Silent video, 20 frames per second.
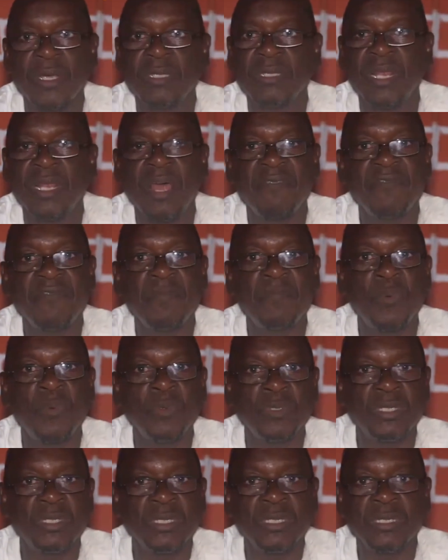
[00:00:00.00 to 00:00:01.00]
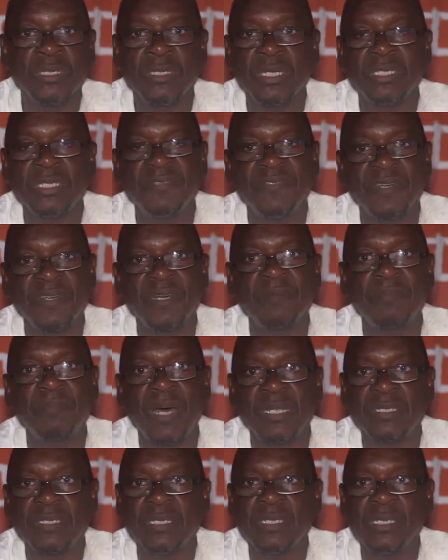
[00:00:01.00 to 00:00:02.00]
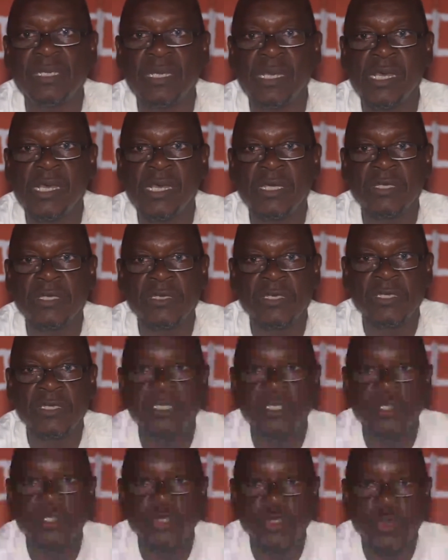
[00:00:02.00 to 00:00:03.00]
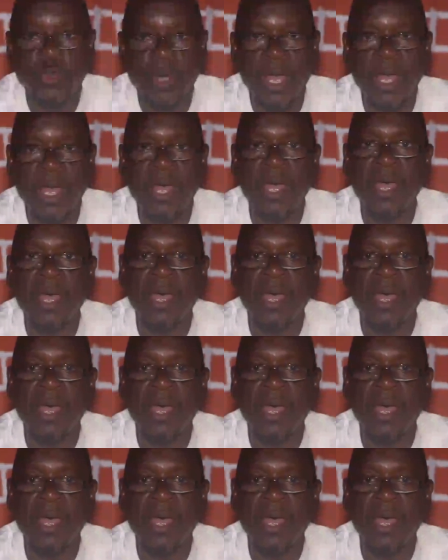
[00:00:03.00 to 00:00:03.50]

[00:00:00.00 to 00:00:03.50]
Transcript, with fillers: de la vie politique des différents partis se soient